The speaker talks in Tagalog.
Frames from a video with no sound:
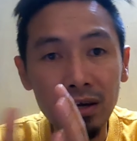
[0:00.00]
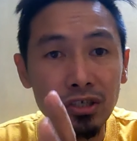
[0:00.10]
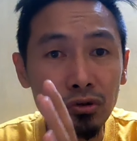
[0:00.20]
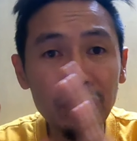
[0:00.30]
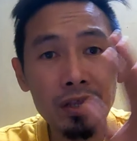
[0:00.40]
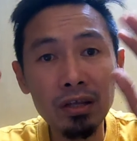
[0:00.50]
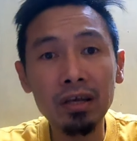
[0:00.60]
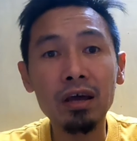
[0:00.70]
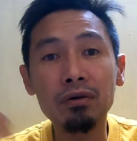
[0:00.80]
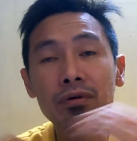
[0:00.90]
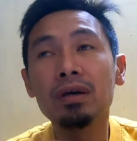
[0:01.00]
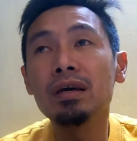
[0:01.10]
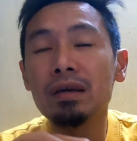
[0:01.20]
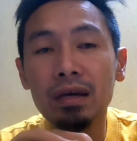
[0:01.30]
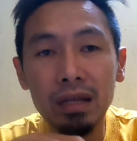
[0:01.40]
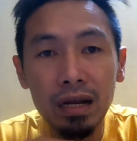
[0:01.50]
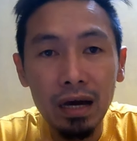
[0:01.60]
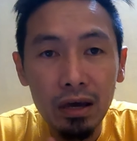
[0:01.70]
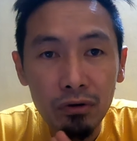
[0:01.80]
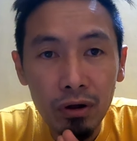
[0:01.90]
is do natin ni ano
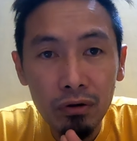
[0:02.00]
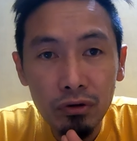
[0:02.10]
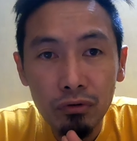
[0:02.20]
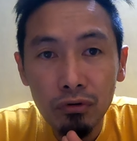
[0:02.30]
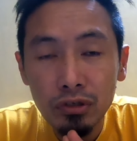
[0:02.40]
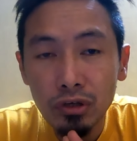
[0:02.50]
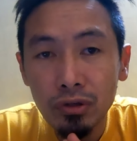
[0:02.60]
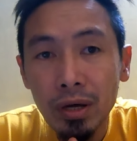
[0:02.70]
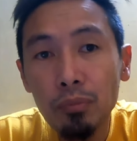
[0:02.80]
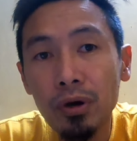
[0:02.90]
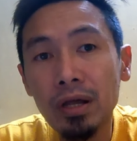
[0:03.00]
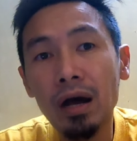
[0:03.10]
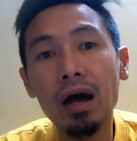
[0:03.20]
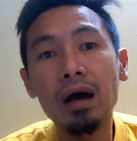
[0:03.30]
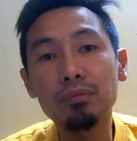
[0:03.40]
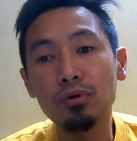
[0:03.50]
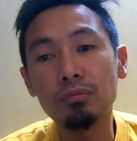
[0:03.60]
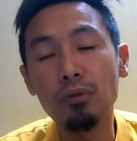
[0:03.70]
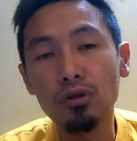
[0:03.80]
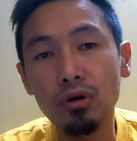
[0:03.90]
ilalagay yung ano yung kung top 1 uh, up
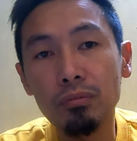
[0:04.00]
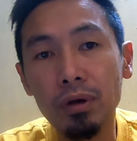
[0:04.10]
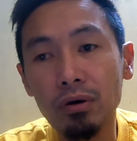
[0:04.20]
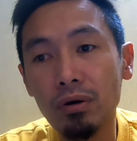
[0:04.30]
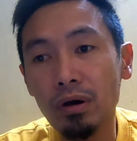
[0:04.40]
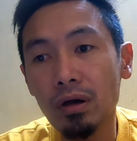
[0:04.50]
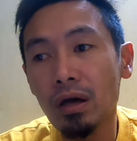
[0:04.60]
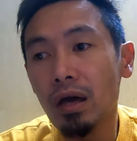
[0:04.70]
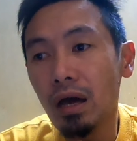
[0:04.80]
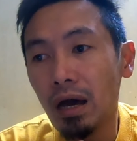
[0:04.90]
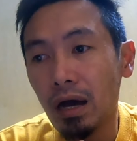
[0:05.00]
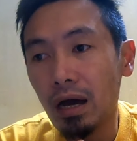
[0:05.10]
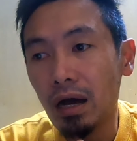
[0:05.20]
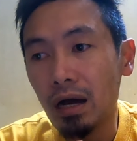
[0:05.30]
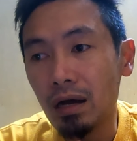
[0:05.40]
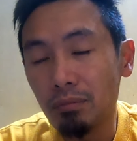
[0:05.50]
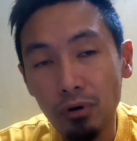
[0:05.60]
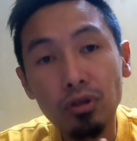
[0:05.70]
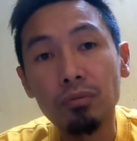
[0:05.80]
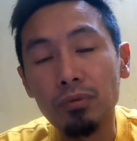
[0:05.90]
to bottom ano uh,
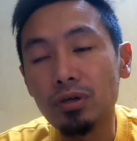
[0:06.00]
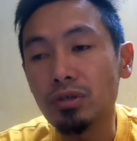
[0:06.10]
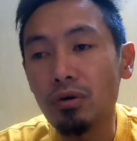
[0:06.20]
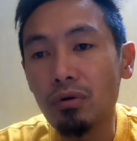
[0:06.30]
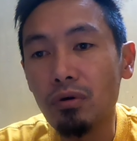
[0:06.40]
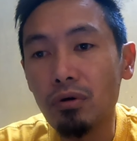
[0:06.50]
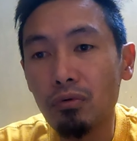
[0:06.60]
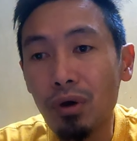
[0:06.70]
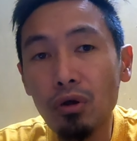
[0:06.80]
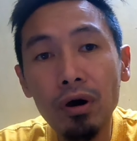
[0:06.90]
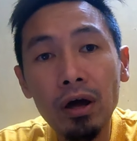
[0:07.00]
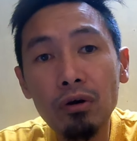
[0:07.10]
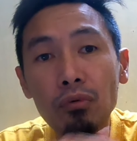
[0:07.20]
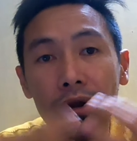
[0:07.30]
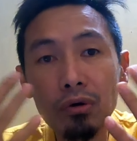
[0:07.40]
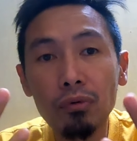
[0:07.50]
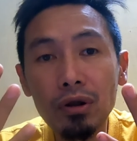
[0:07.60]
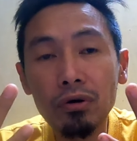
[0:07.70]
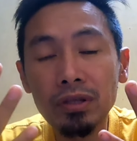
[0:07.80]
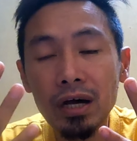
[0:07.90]
bottom so walo ang ano walo
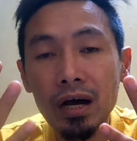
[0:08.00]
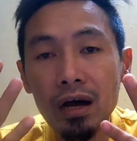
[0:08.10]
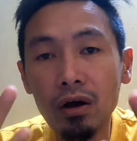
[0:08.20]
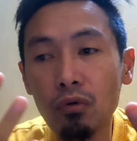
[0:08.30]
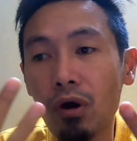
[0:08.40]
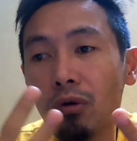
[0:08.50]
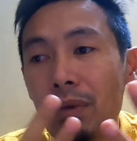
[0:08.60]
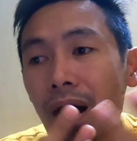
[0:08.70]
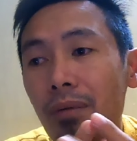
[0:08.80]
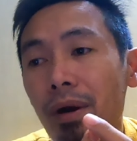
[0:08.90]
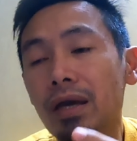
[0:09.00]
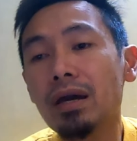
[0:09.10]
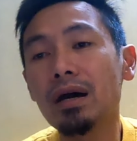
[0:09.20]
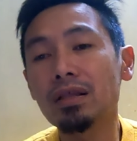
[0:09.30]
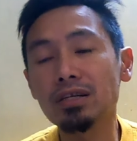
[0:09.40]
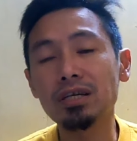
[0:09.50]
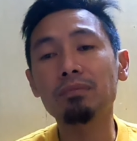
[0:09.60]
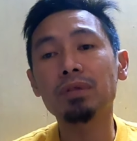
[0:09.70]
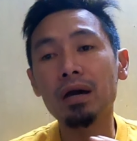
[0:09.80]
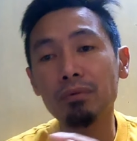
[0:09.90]
walong na kuha ko mga kamay at the
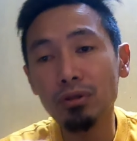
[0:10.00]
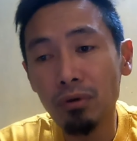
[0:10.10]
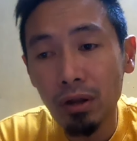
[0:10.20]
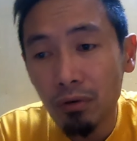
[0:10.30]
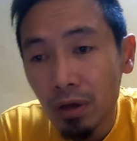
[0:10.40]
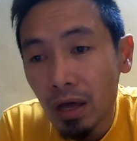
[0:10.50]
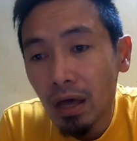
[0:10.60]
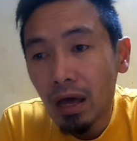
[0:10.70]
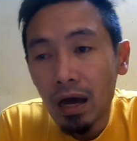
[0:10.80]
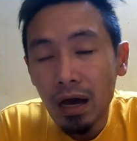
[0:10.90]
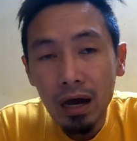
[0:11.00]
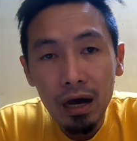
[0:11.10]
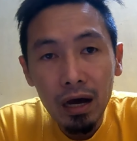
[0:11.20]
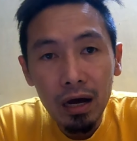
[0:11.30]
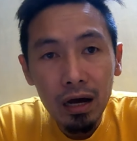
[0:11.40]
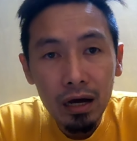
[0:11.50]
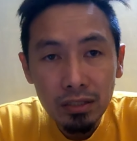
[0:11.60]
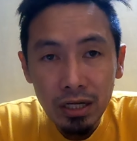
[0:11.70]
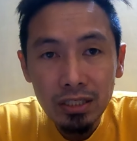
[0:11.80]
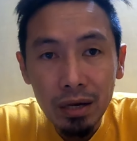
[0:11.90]
same time itong ano uh,
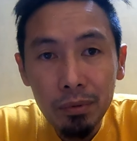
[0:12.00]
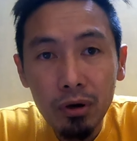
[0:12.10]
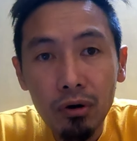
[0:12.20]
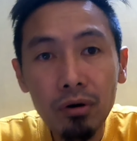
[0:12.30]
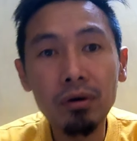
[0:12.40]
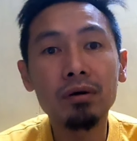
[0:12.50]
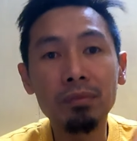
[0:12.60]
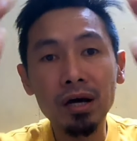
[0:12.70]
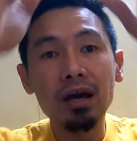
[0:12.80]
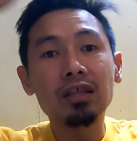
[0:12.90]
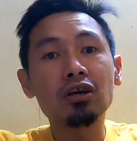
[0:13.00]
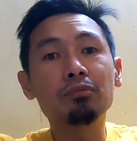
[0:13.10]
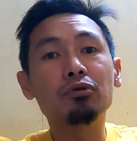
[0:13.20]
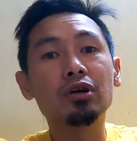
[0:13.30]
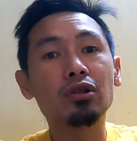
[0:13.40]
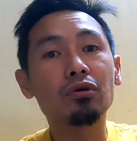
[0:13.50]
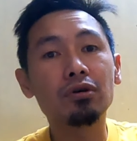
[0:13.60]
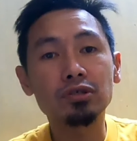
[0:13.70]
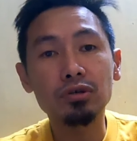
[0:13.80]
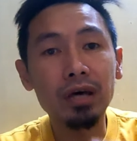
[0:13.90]
sinasabi ko makikita niyo po dito
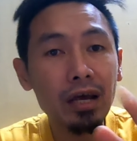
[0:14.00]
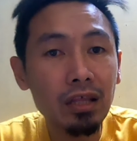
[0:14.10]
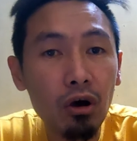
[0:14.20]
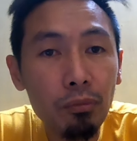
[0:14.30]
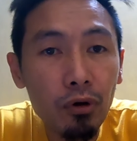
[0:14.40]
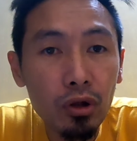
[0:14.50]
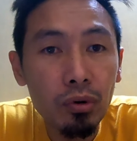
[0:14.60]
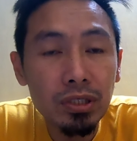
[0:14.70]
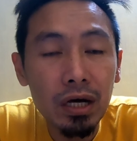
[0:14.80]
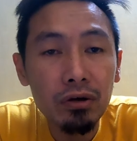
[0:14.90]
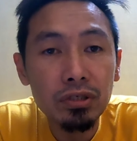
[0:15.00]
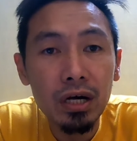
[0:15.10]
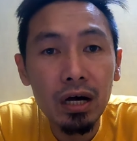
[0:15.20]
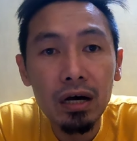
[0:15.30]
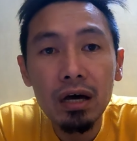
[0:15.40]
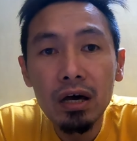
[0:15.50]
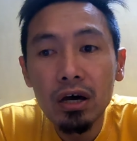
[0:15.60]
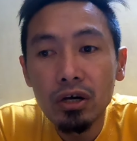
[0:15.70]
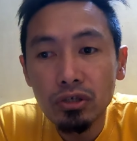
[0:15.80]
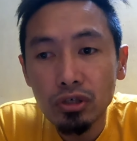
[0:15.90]
so direkta ko po kinuha sa ano sa
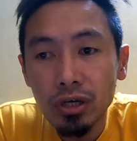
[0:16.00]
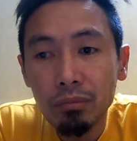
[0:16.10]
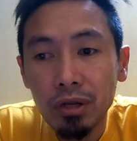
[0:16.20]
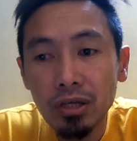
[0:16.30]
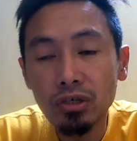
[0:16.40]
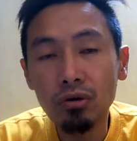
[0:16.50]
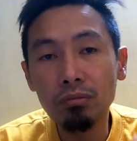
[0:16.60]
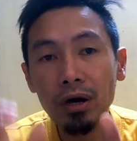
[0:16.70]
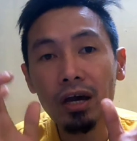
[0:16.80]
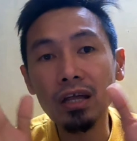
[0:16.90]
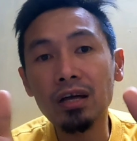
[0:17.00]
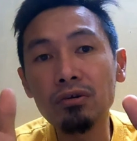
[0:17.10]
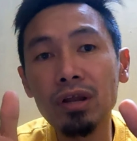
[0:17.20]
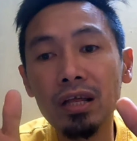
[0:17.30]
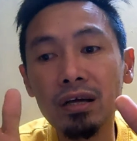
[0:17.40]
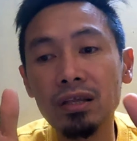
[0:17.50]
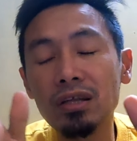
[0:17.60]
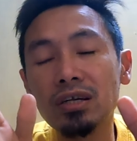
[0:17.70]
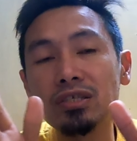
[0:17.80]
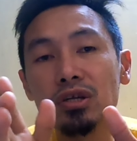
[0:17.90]
social blade so makikita niyo lahat ng
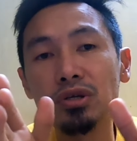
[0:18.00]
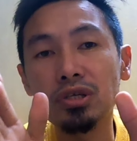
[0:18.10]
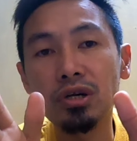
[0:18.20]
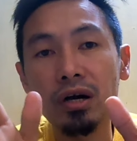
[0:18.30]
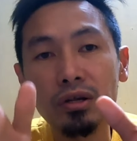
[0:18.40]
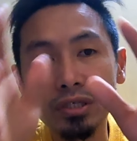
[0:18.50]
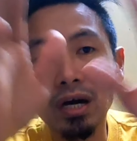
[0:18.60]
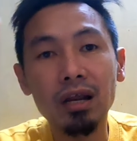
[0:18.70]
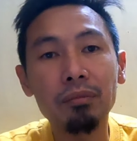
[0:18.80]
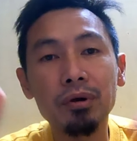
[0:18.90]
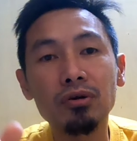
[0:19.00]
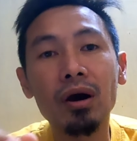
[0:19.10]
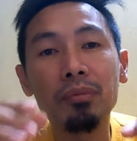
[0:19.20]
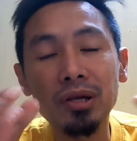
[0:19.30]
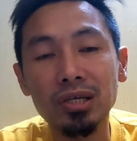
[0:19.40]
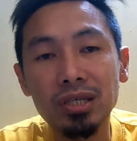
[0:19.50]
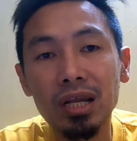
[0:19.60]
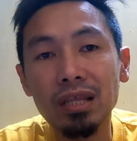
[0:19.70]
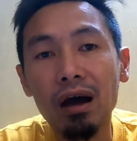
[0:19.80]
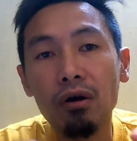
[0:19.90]
details dito sa ano sa harapan niyo habang
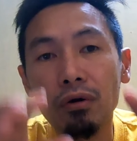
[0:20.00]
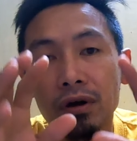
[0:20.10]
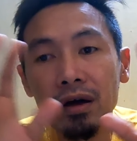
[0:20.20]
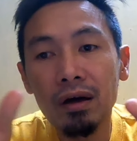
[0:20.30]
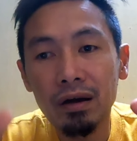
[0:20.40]
nagsasalita ako